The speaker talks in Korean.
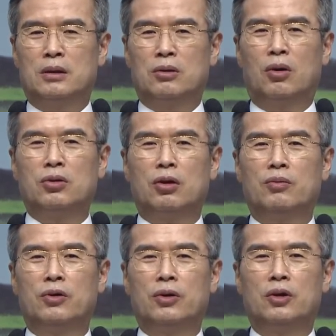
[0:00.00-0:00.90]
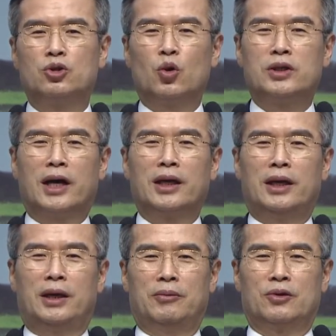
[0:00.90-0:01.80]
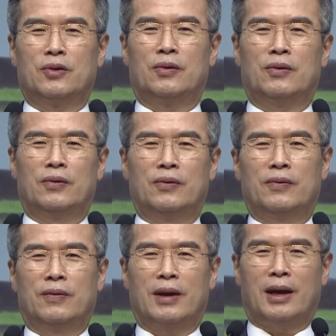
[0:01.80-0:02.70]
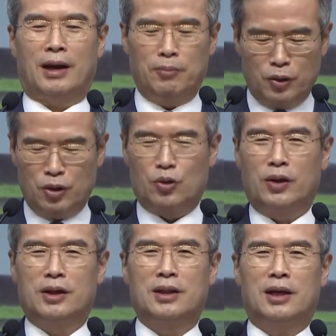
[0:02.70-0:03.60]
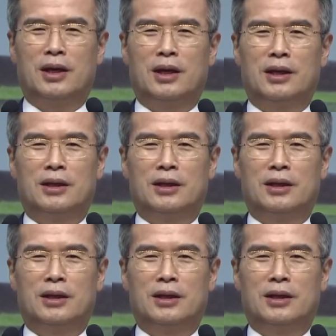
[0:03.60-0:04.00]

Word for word: 또 어떤 분은요 초창기부터 한 번도 교회를 따